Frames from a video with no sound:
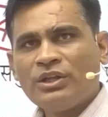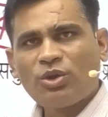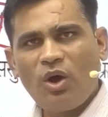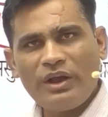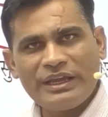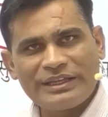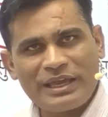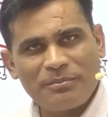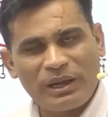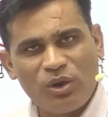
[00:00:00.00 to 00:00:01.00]
तो इनके
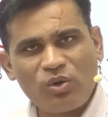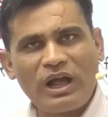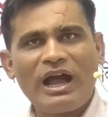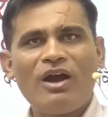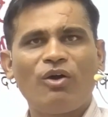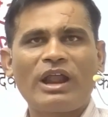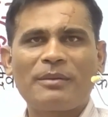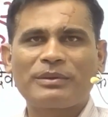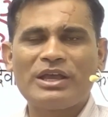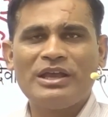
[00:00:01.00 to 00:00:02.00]
मल्लू खा और
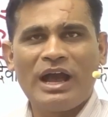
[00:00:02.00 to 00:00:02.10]
आपके